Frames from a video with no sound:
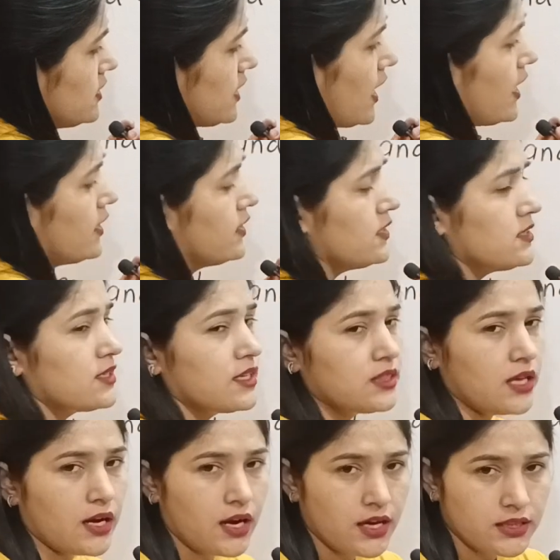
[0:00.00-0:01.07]
है टायर्डनेस की
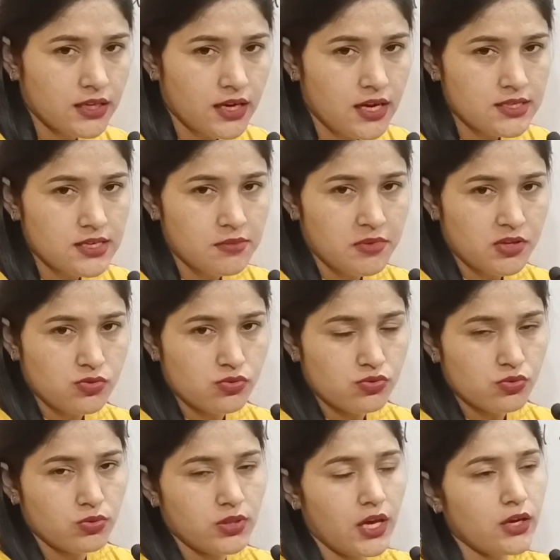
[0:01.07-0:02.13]
थका थका सा महसूस
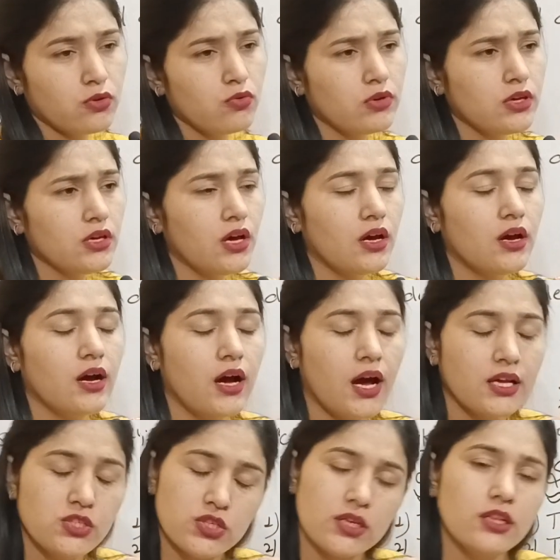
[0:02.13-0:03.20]
होता है क्योंकि
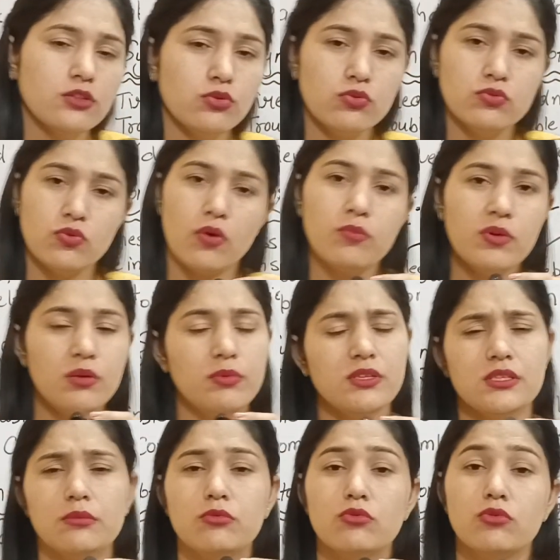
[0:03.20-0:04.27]
आजकल तो नॉर्मल भी
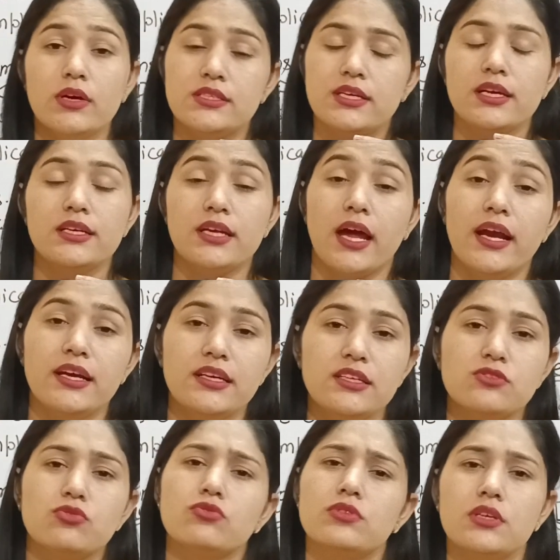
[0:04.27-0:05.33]
सबको ऐसा ही
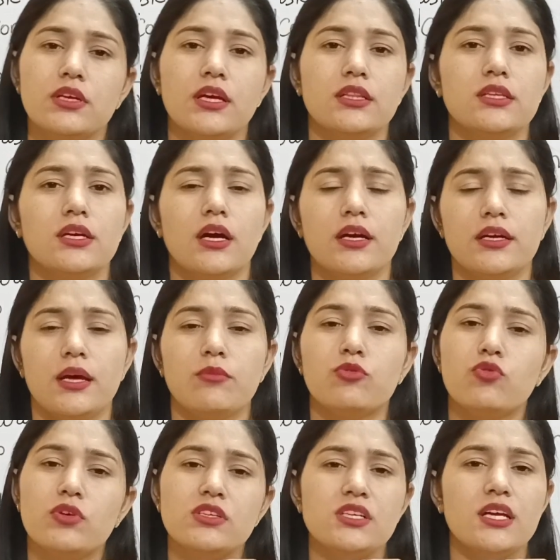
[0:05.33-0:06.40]
टायर्डनेस होती रहती है हर टाइम
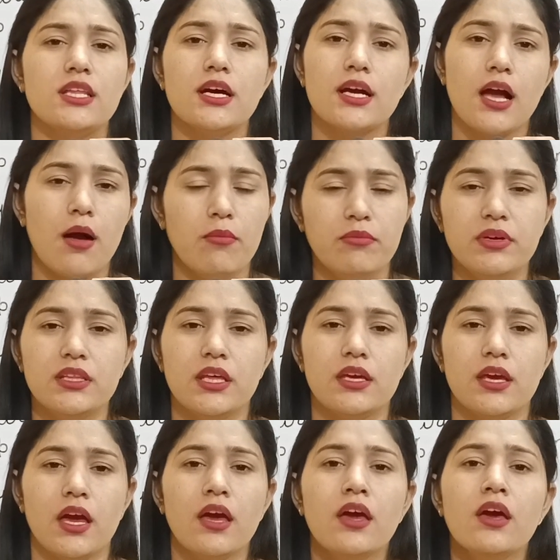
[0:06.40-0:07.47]
क्योंकि ज़्यादा काम भी
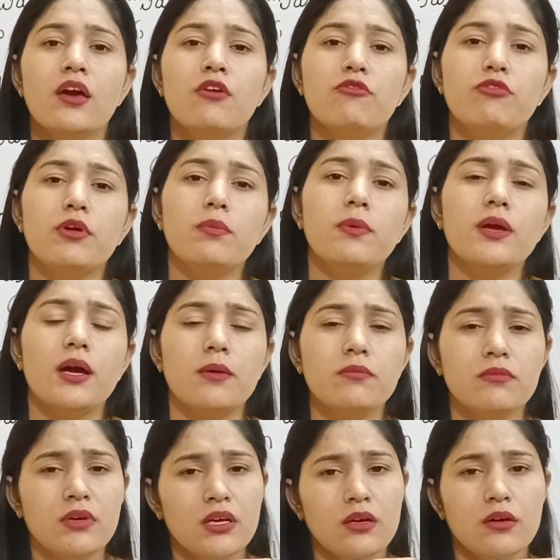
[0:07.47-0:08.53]
नहीं है फिर भी
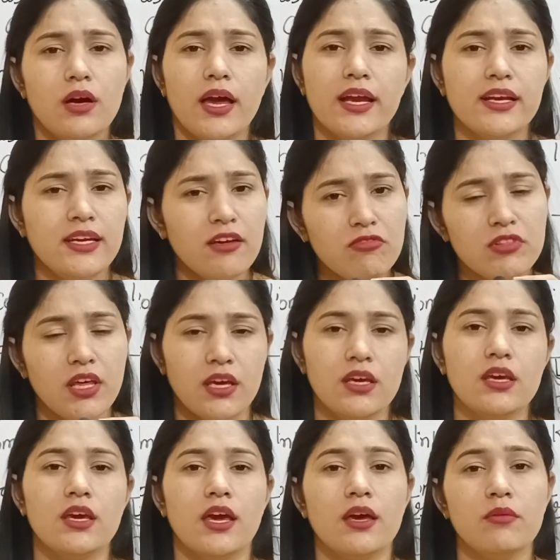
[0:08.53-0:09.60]
हम एक्टिव
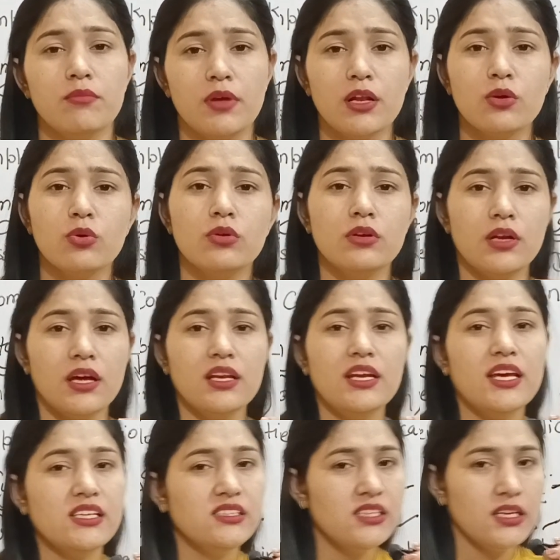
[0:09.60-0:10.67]
नहीं हैं बिल्कुल
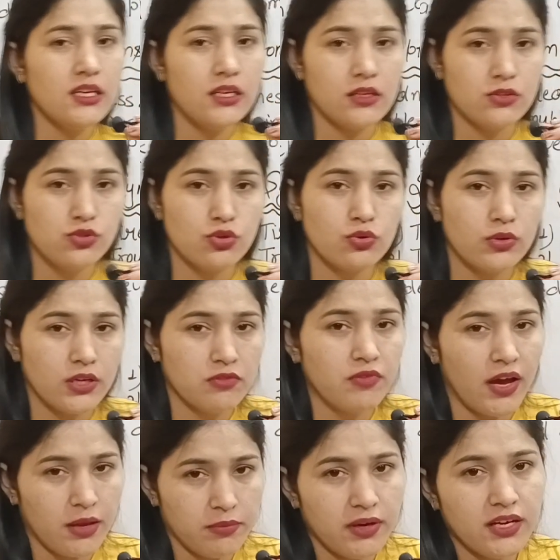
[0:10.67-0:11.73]
लेज़ी जो
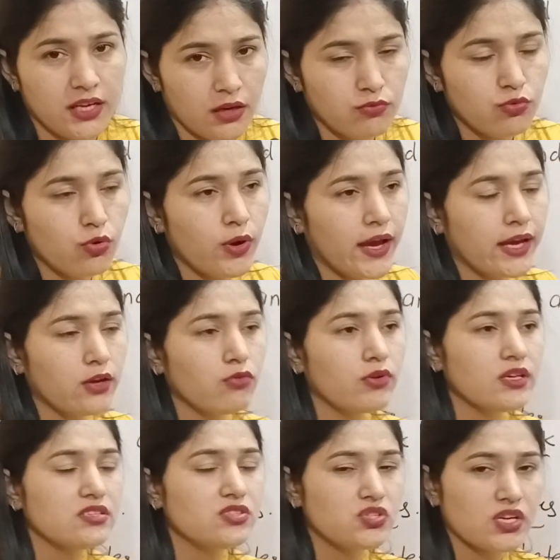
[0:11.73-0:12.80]
इन्वायरमेंट है वो है
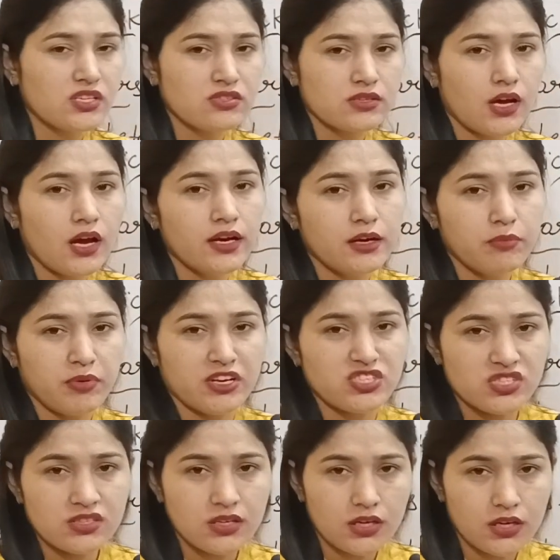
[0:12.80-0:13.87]
क्योंकि स्ट्रेस का
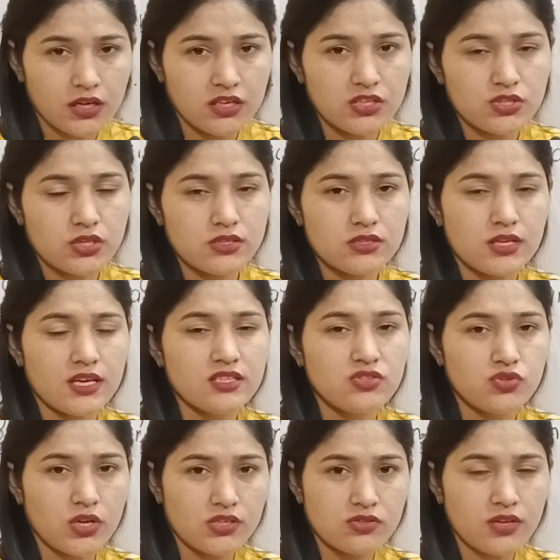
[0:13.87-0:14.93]
डिप्रेशन की कंडीशन हैं
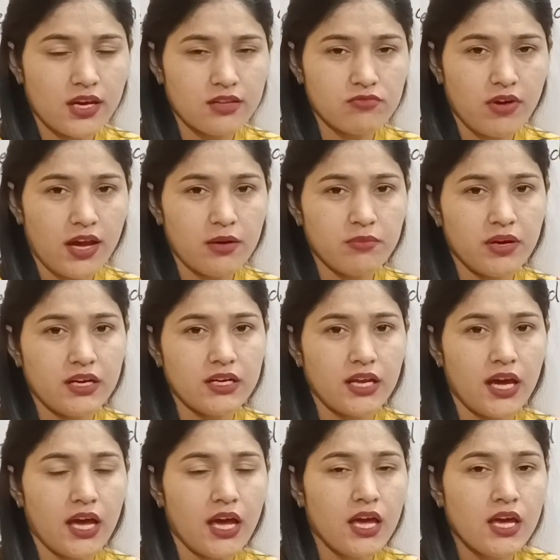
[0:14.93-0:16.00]
स्ट्रेस का इन्वायरमेंट
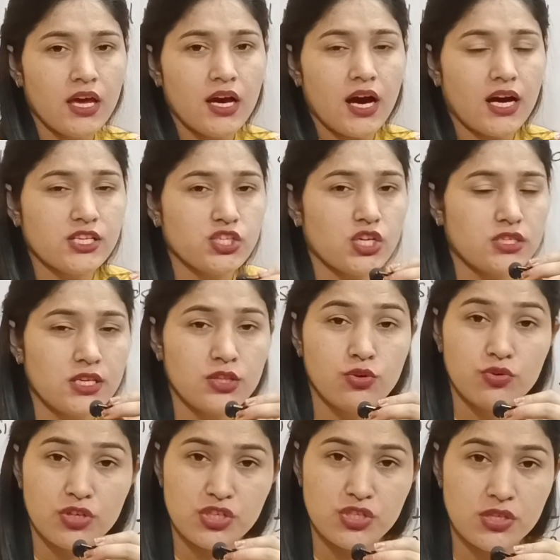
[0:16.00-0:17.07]
है अच्छे से
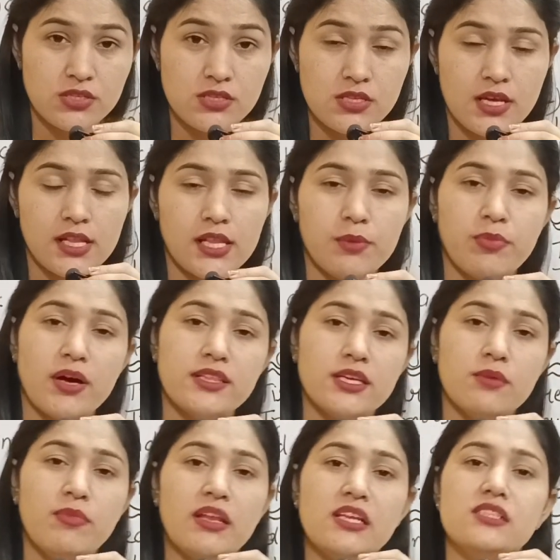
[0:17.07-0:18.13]
न्यूट्रिशंस नहीं ले
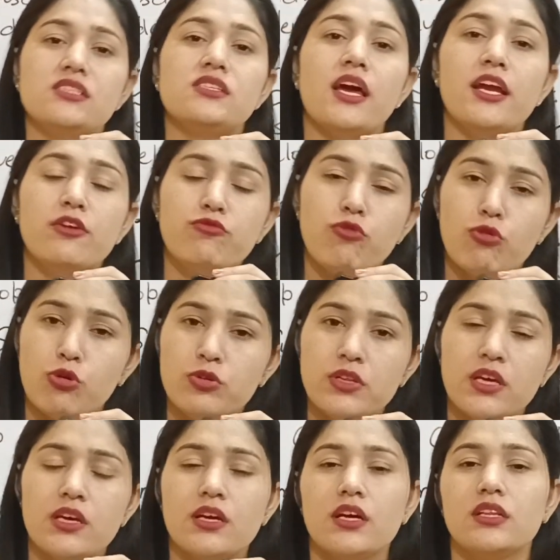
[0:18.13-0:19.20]
पाते बैलेंस डाइट फॉलो
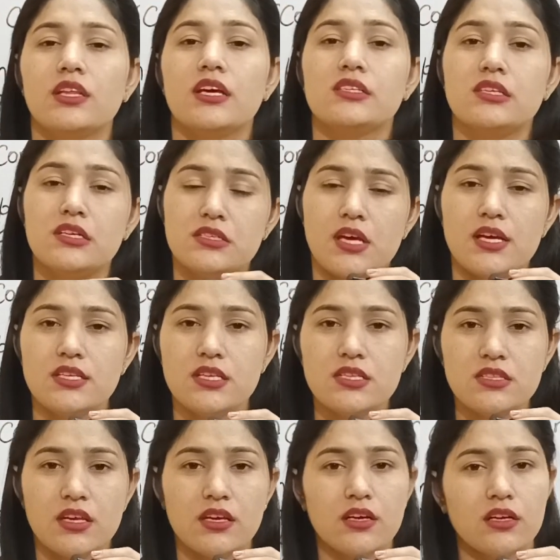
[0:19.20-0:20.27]
नहीं करते एक्सरसाइजेज
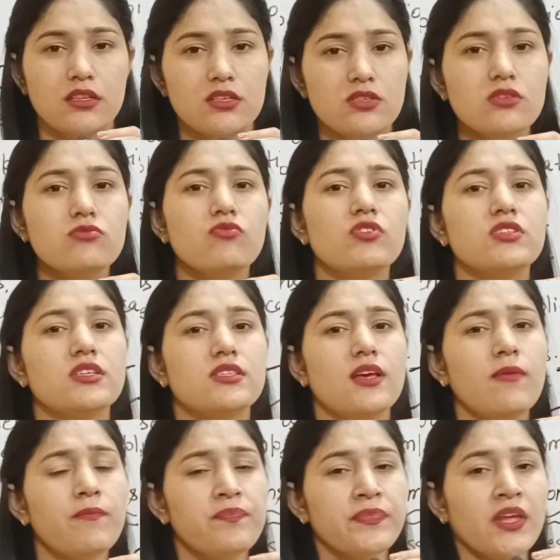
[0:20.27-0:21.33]
नहीं करते जिस वजह
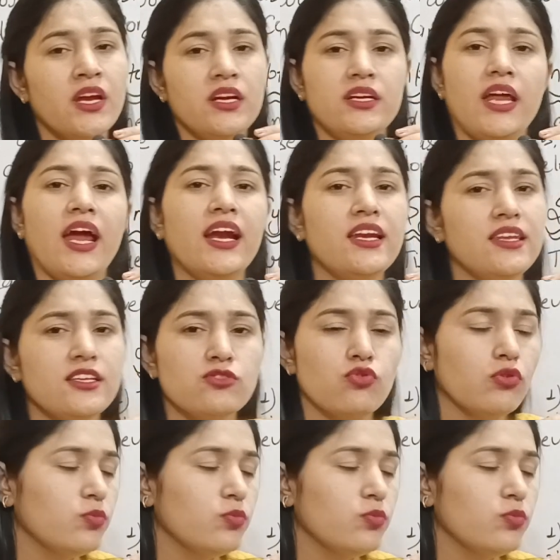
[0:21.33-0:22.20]
से टायर्डनेस